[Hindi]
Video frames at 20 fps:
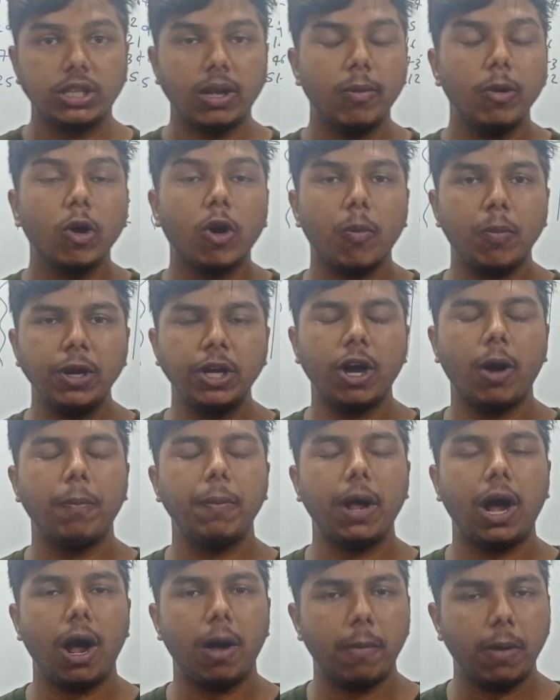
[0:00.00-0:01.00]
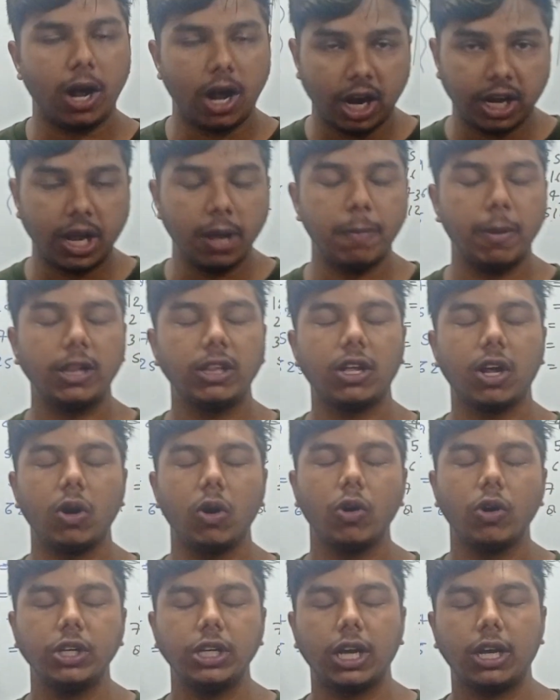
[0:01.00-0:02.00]
सभी लोग अपनी आप आंखें बंद
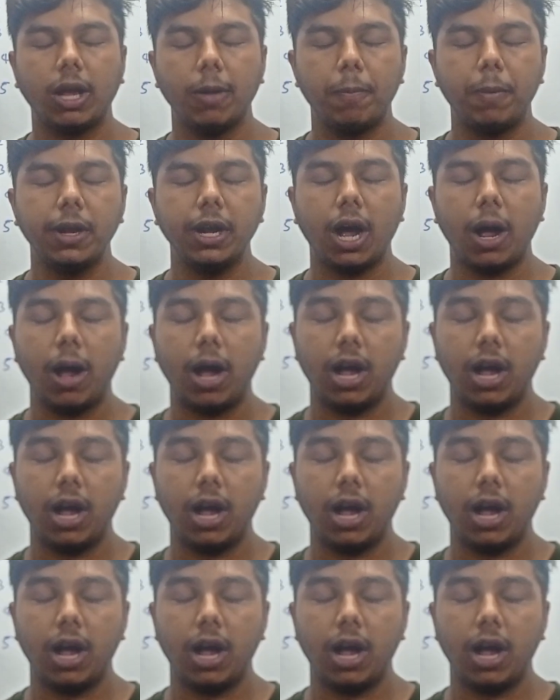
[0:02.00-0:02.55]
कर लोगे जाके फिर